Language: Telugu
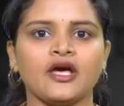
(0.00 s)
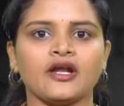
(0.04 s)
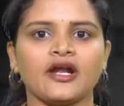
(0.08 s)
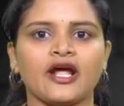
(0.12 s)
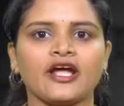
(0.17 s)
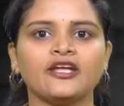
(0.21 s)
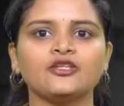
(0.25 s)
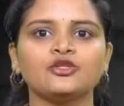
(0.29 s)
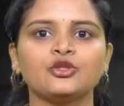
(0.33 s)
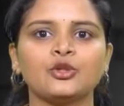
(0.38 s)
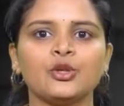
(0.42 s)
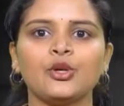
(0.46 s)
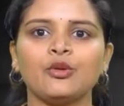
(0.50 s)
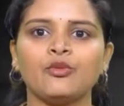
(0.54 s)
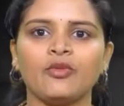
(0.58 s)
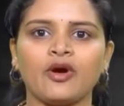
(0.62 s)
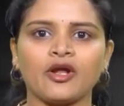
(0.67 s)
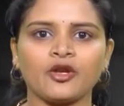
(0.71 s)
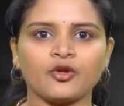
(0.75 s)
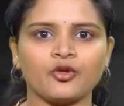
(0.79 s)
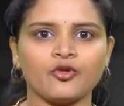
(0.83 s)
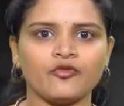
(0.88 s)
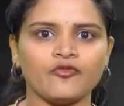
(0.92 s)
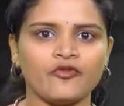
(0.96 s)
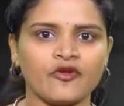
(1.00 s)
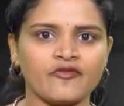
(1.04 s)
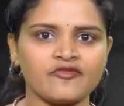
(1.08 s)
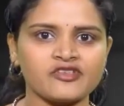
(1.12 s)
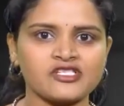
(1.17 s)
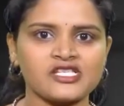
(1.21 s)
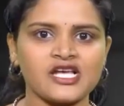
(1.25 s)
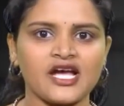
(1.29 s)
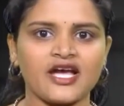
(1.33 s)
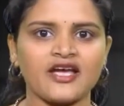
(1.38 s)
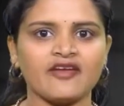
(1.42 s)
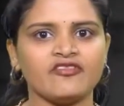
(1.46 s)
రైతులు మరియు
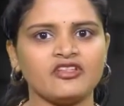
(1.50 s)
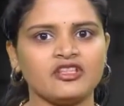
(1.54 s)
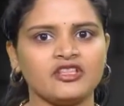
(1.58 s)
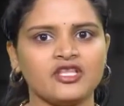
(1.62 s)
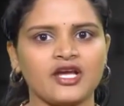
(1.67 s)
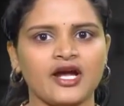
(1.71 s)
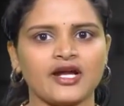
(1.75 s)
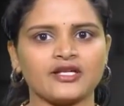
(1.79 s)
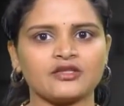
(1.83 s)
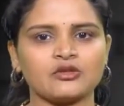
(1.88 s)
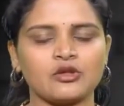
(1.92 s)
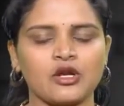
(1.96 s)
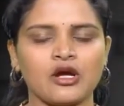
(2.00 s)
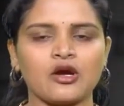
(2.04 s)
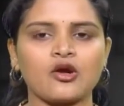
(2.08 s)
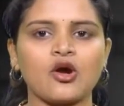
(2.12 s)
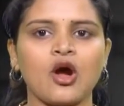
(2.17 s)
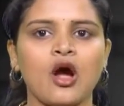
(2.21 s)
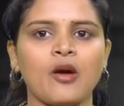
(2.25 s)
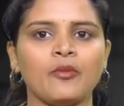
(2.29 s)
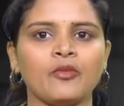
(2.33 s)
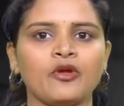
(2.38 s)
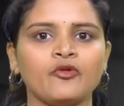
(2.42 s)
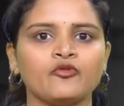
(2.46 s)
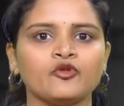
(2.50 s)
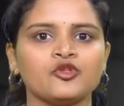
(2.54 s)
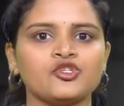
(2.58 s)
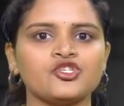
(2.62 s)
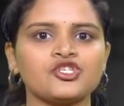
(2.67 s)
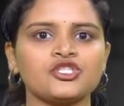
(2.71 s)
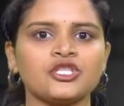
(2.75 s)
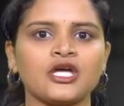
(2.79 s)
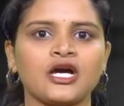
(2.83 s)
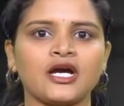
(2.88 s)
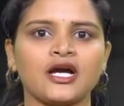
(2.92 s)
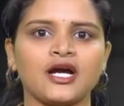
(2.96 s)
వ్యవసాయ విద్యార్థులకు ఆమె
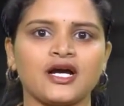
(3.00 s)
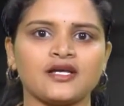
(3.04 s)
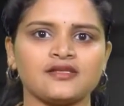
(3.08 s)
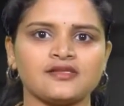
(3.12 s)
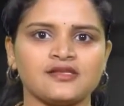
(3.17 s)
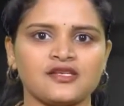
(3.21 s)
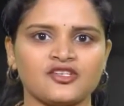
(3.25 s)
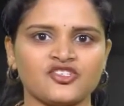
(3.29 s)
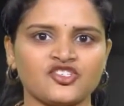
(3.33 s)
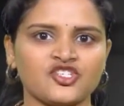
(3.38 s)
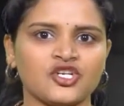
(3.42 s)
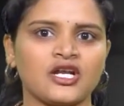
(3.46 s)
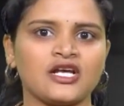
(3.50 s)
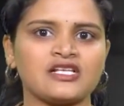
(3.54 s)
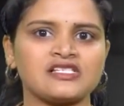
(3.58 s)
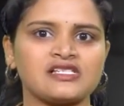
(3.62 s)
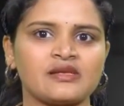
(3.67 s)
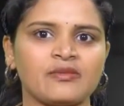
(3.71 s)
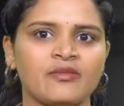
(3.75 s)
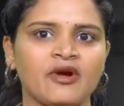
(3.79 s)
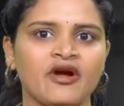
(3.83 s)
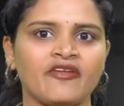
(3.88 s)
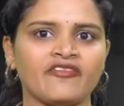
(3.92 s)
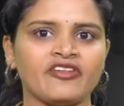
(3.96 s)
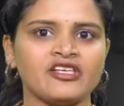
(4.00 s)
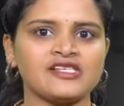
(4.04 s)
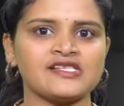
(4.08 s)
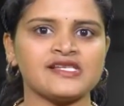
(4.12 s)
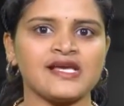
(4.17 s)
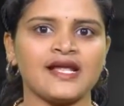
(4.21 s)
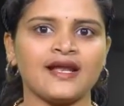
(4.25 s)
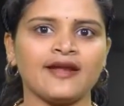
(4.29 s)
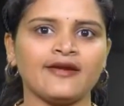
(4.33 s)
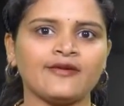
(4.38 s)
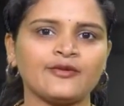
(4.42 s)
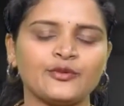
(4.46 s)
ఉచితంగా శిక్షణ
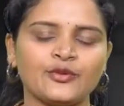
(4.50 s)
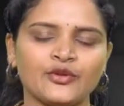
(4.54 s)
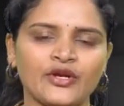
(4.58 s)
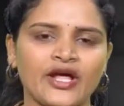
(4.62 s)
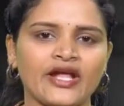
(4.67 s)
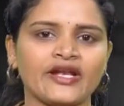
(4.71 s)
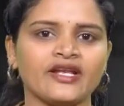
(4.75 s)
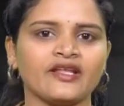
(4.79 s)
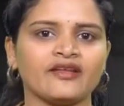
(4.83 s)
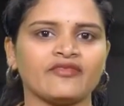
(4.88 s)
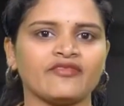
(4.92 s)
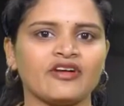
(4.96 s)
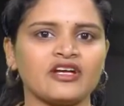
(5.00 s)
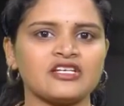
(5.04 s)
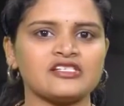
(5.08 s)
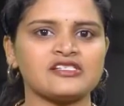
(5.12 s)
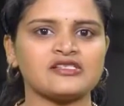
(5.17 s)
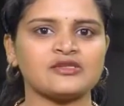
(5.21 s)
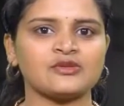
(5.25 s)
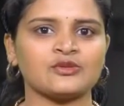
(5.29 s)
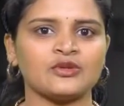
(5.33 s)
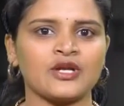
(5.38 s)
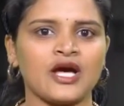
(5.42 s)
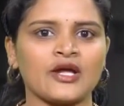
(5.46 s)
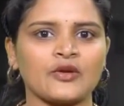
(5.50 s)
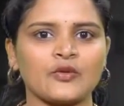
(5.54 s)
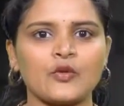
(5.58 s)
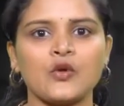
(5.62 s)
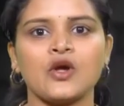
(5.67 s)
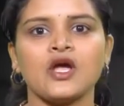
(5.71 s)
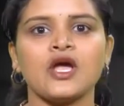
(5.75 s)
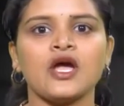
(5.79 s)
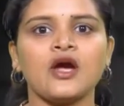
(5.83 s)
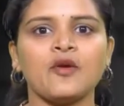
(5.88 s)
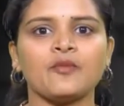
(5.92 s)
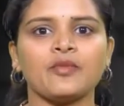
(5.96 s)
సమావేశాలను కూడా నిర్వహిస్తున్నారు
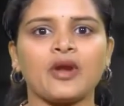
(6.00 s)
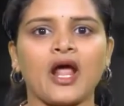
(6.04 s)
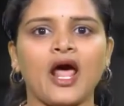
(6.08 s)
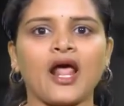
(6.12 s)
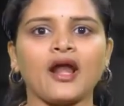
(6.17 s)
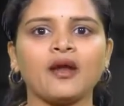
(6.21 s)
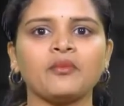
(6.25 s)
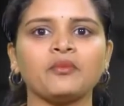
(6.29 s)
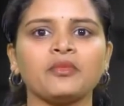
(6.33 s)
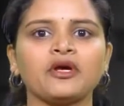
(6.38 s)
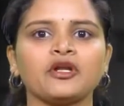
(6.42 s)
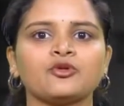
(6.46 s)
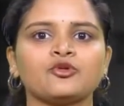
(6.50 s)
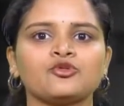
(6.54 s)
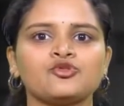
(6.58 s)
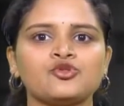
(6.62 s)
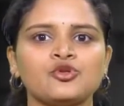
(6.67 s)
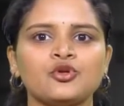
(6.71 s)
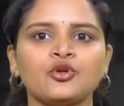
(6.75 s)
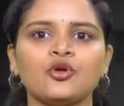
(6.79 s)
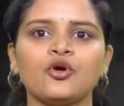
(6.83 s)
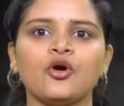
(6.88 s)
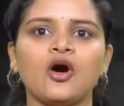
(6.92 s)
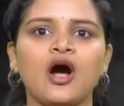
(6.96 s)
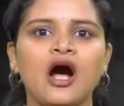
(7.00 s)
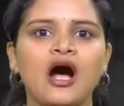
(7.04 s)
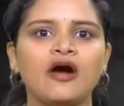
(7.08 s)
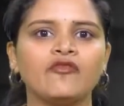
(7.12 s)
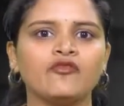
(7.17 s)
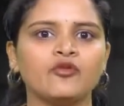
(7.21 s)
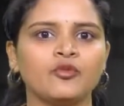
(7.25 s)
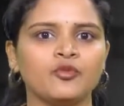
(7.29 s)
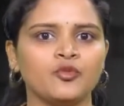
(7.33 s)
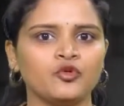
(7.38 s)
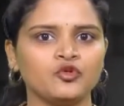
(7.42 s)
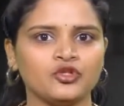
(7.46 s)
ప్రారంభ రోజుల్లో
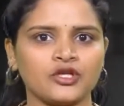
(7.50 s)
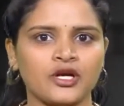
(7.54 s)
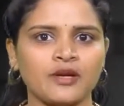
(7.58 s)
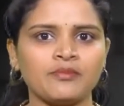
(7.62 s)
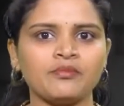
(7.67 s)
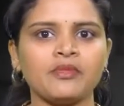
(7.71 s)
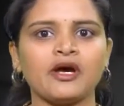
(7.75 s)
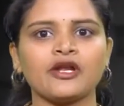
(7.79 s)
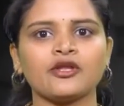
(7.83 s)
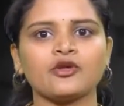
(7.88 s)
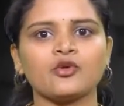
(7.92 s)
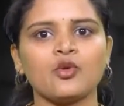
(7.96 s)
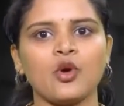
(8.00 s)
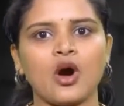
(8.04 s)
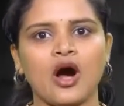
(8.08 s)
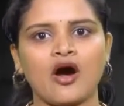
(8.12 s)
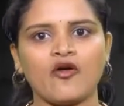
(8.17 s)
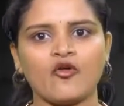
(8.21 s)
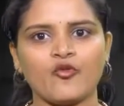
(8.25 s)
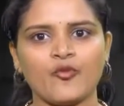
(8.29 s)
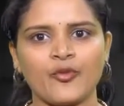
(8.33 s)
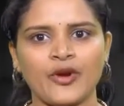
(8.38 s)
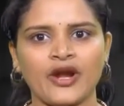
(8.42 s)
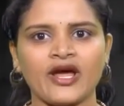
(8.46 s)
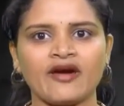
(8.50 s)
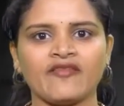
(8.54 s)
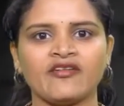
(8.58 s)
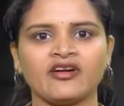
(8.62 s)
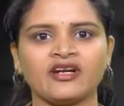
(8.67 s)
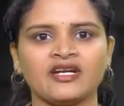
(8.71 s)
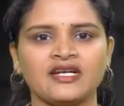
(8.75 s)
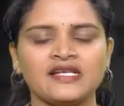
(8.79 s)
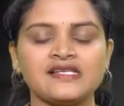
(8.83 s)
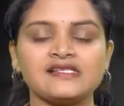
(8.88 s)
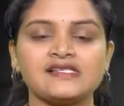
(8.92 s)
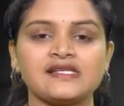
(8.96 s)
ఆవు మూత్రం మరియు ఆవు పేడ
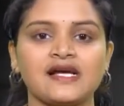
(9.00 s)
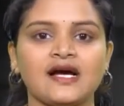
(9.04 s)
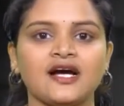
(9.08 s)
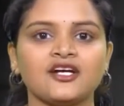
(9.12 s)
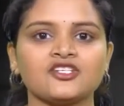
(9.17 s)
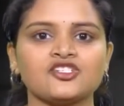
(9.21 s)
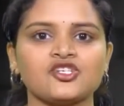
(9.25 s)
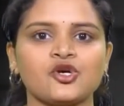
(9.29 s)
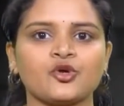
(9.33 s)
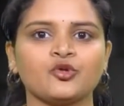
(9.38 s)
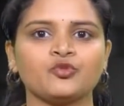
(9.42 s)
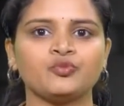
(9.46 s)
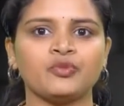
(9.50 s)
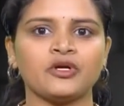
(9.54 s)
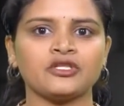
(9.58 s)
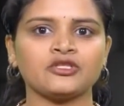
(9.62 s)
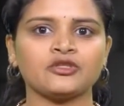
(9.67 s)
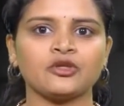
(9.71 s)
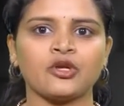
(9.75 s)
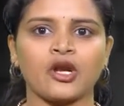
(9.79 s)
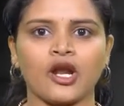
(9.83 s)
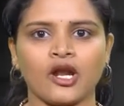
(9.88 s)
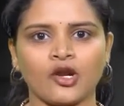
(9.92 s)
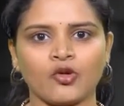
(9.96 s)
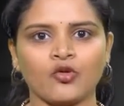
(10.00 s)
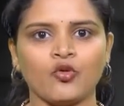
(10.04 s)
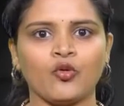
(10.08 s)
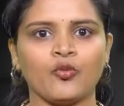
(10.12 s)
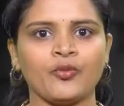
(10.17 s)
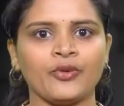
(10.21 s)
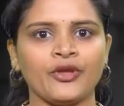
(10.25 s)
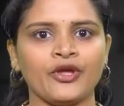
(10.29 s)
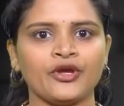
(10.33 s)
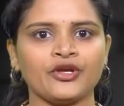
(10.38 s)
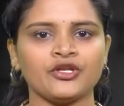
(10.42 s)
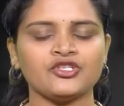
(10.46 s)
వంటి సహజ ఉత్పత్తులను
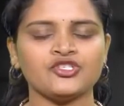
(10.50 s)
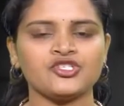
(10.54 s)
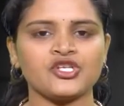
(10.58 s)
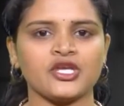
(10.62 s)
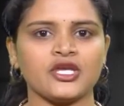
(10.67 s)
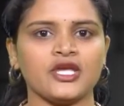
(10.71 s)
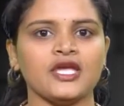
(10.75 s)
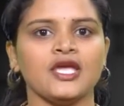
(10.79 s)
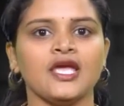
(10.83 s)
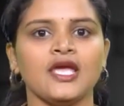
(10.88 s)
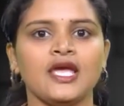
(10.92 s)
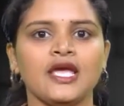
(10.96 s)
ఉపయోగించి